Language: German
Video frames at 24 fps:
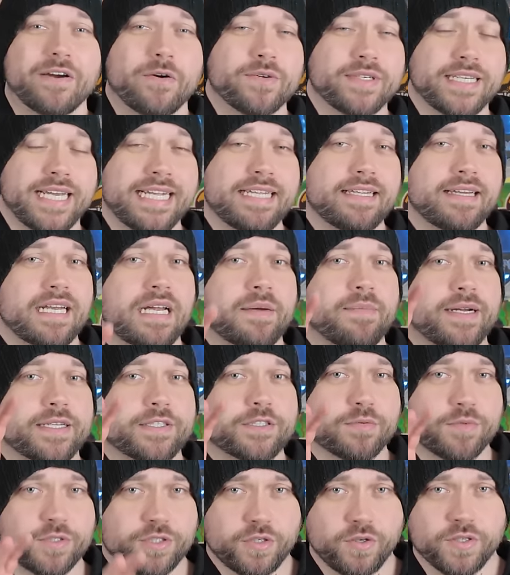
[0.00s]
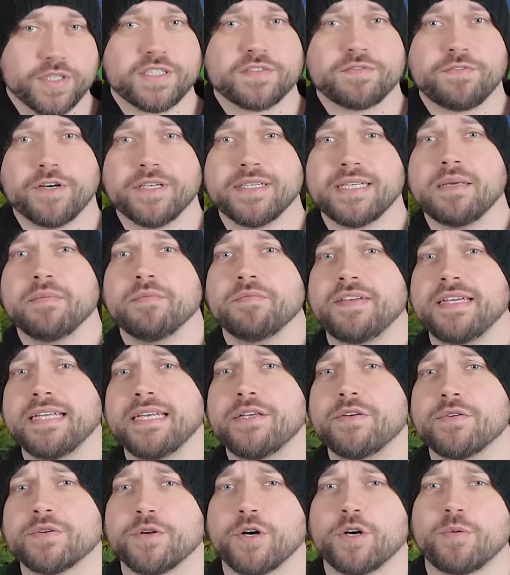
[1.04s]
und gehen dann aber zum Schluss von dem
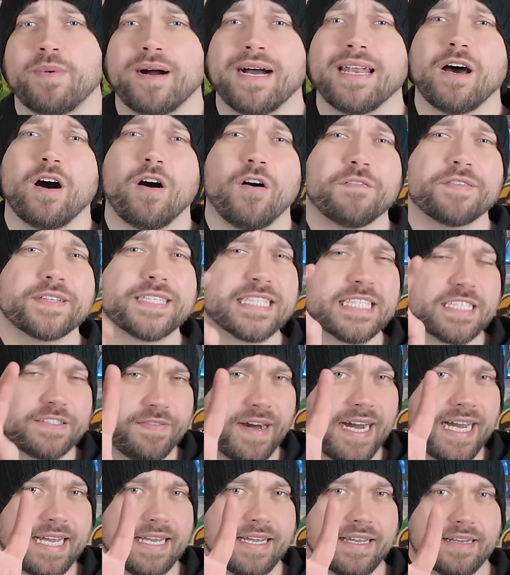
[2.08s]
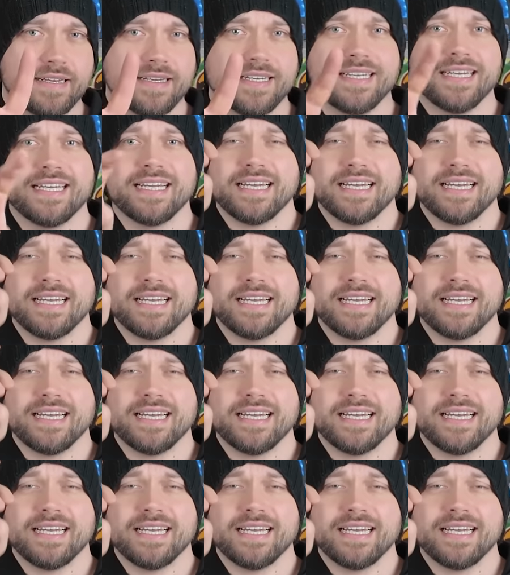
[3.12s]
Video nochmal auf zwei.